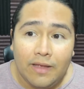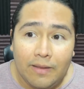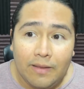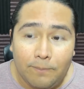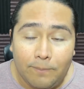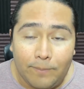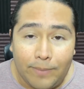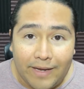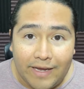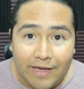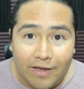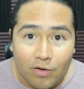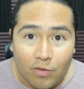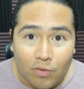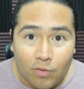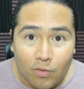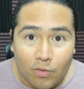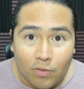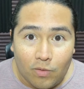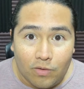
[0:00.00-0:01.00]

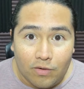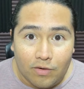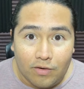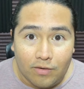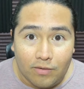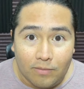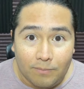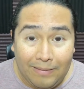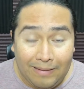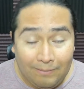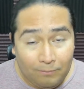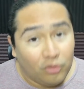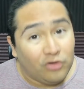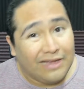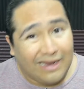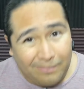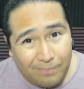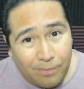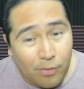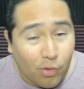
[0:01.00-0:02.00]
Pero vamos de
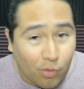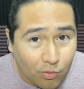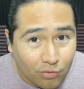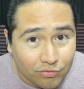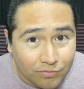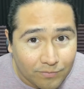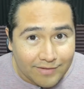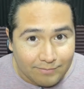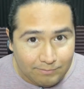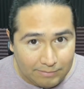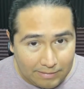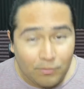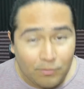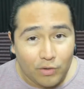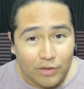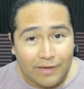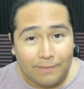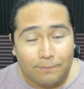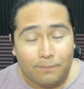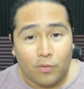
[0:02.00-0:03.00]
a pocos, vamos
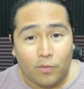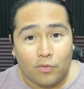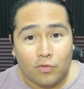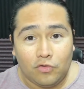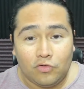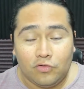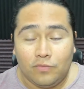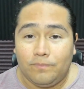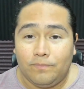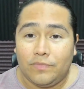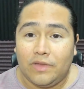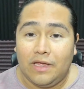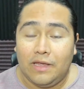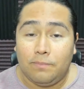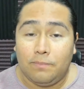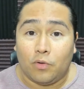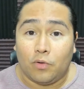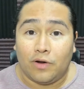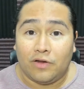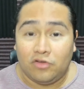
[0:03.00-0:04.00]
de a pocos y
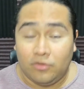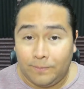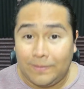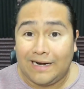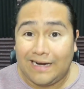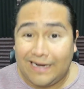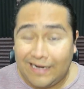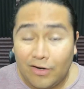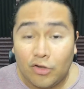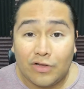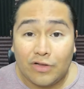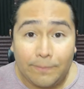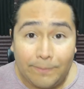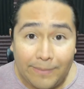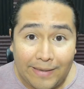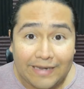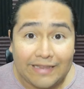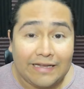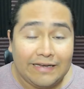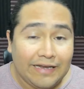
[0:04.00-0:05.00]
por eso, para que no te
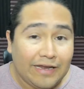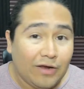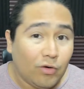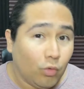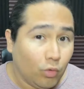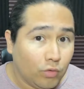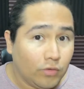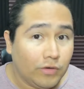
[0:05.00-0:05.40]
pierdas ninguno de